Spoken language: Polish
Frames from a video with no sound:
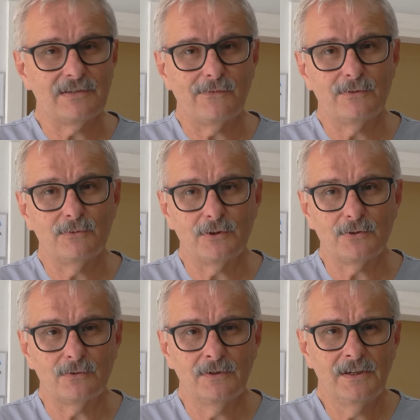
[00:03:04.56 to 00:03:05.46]
w swoim
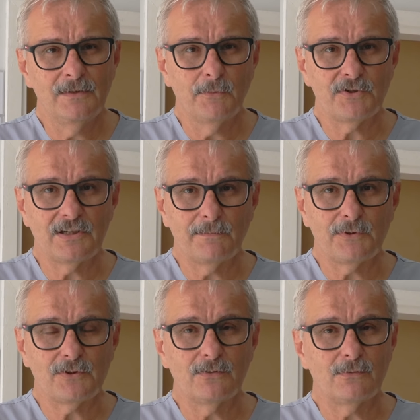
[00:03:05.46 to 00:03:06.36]
życiu. Może na
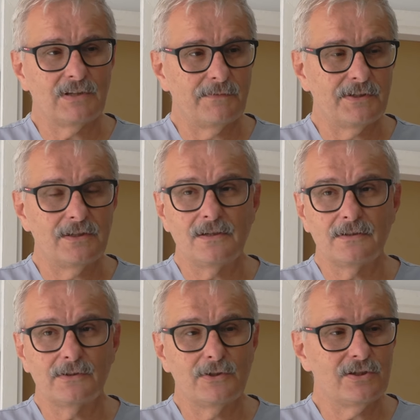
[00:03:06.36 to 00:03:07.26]
początku nawyki
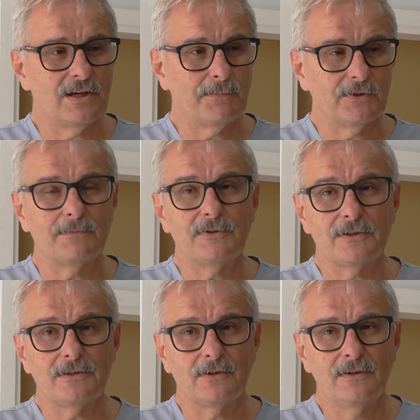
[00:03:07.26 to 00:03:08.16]
dietetyczne, a potem,
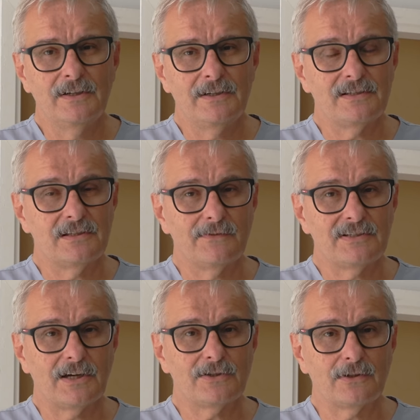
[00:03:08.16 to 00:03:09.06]
jeżeli to jest
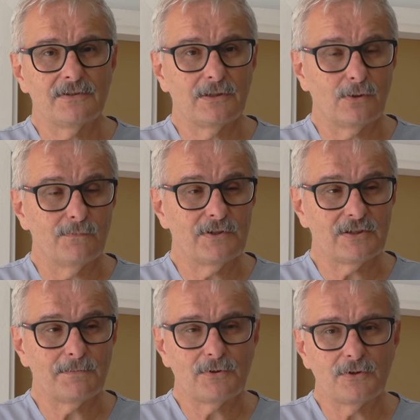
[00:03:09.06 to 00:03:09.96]
niewystarczające, to również
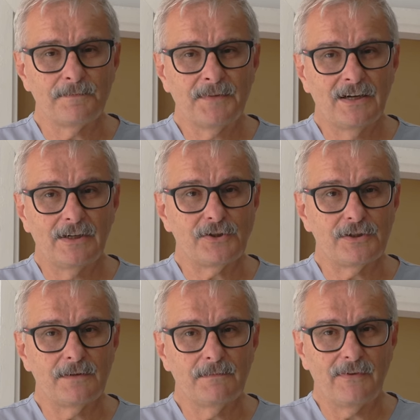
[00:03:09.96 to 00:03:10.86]
rozpocząć
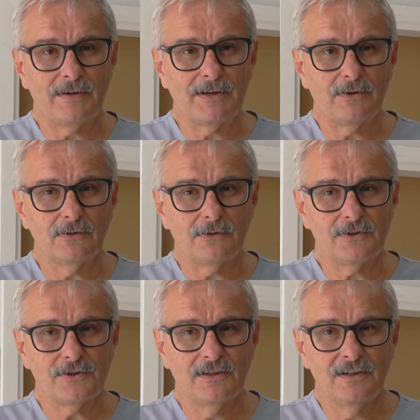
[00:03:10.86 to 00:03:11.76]
leczenie
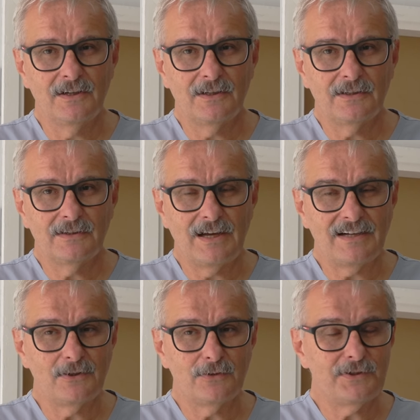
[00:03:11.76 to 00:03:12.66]
farmakologiczne. Ta
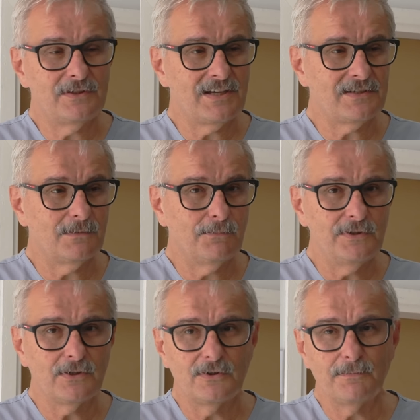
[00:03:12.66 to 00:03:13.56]
akcja oczywiście nie
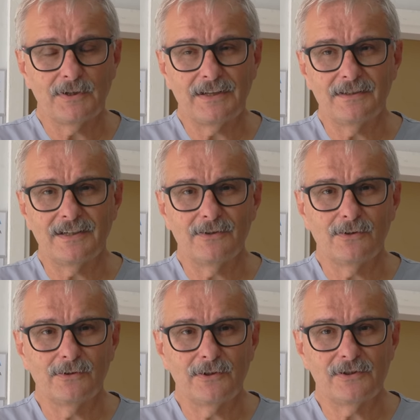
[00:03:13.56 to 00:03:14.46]
zastępuje roli poradni
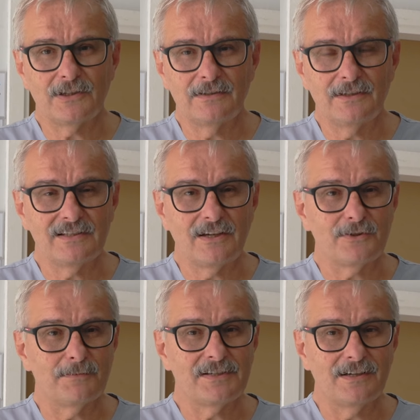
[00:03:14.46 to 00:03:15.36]
kardiologicznej, nie jest
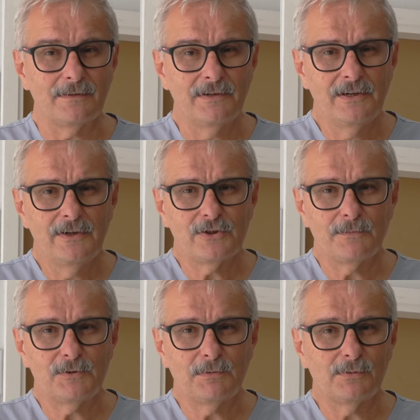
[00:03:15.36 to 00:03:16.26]
naszym celem,
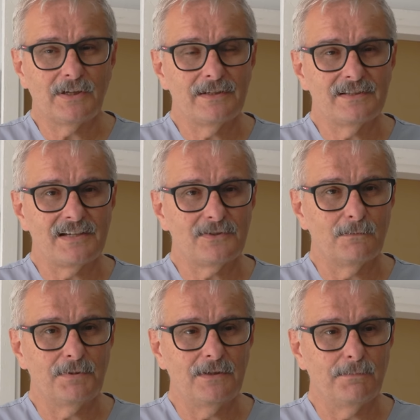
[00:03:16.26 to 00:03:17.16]
żebyśmy tutaj
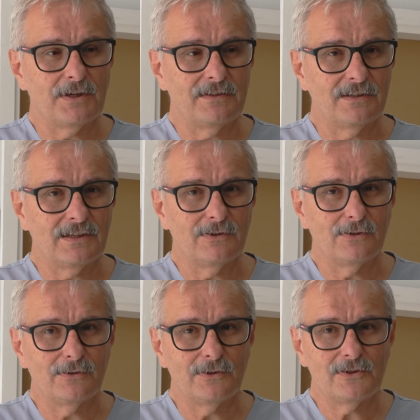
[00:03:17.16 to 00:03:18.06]
zastąpili poradnię
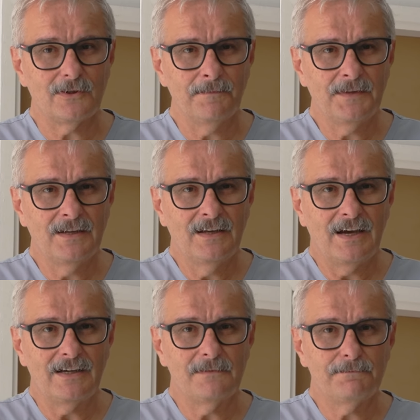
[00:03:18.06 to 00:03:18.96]
kardiologiczną,
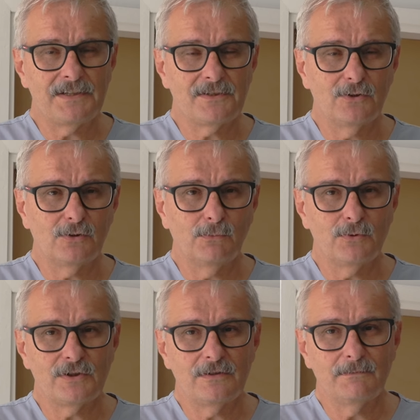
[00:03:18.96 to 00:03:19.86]
ale pacjentom,
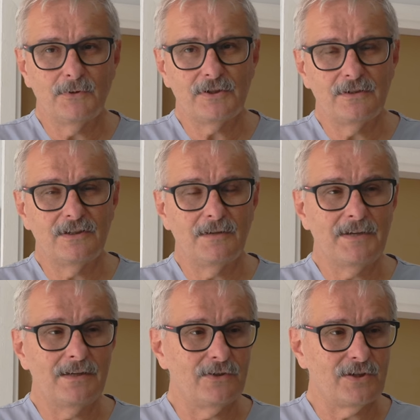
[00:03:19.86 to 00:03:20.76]
którzy może nie
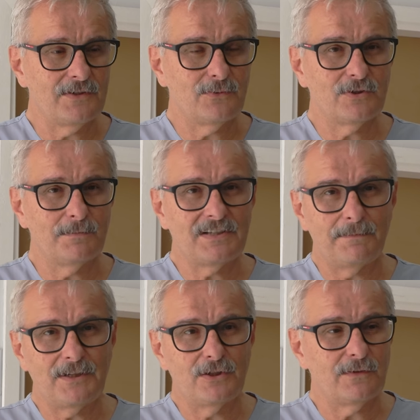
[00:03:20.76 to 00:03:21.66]
mieli czasu, żeby
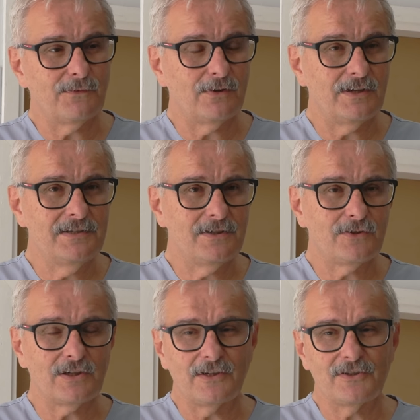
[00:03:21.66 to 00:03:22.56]
zapisać się w kolejce i
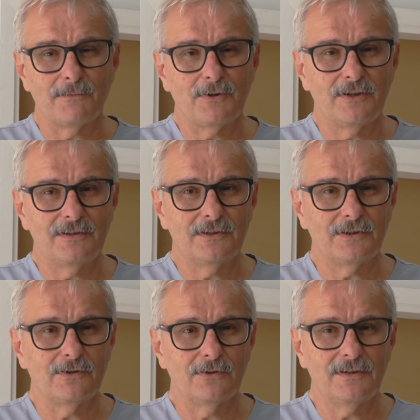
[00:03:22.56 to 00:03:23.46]
czekać tam kolejne
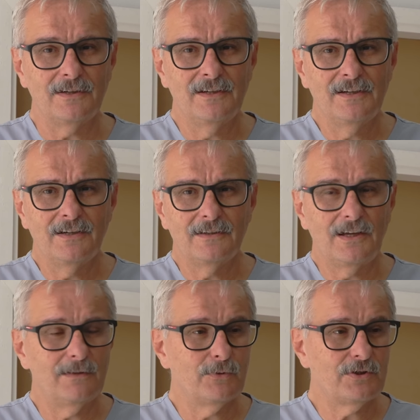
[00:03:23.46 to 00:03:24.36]
tygodnie,
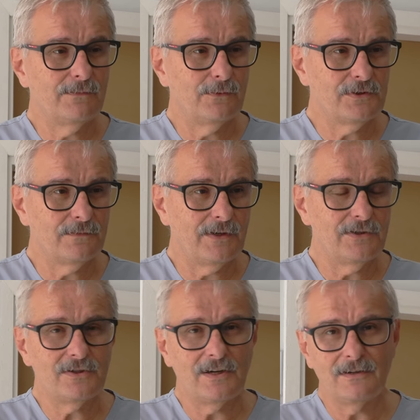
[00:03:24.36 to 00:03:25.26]
da możliwość
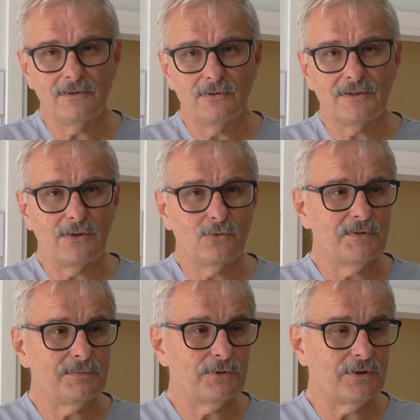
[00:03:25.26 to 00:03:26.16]
wejścia, kontaktu
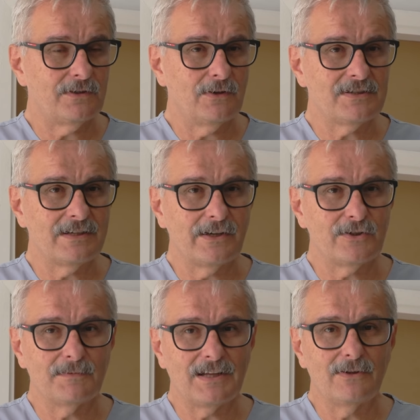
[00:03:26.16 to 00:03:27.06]
bezpośredniego z
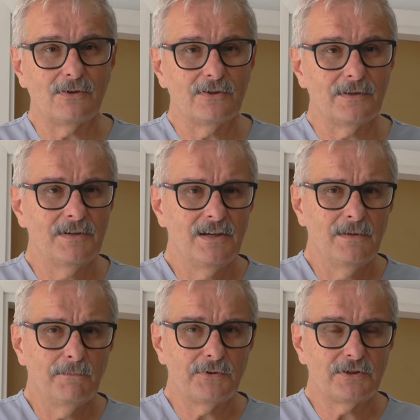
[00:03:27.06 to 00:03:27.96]
lekarzem kardiologiem,
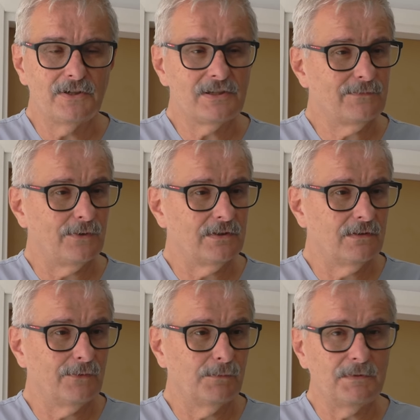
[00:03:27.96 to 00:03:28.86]
podzielenia się
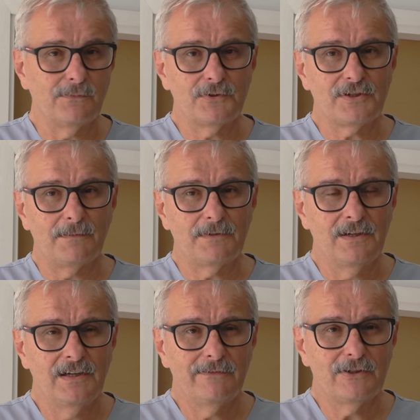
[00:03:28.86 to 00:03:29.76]
swoimi wątpliwościami,
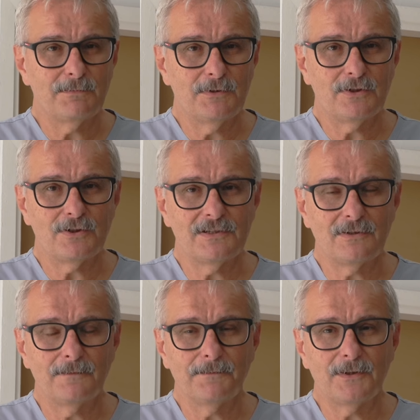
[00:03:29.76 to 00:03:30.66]
więc myślę, że jest
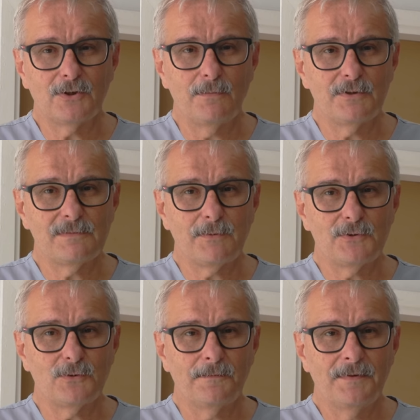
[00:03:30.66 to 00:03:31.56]
to dobry
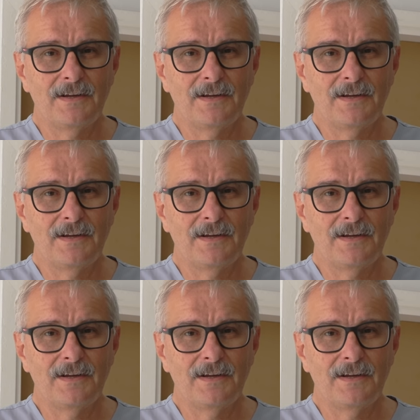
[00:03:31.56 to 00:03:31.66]
sposób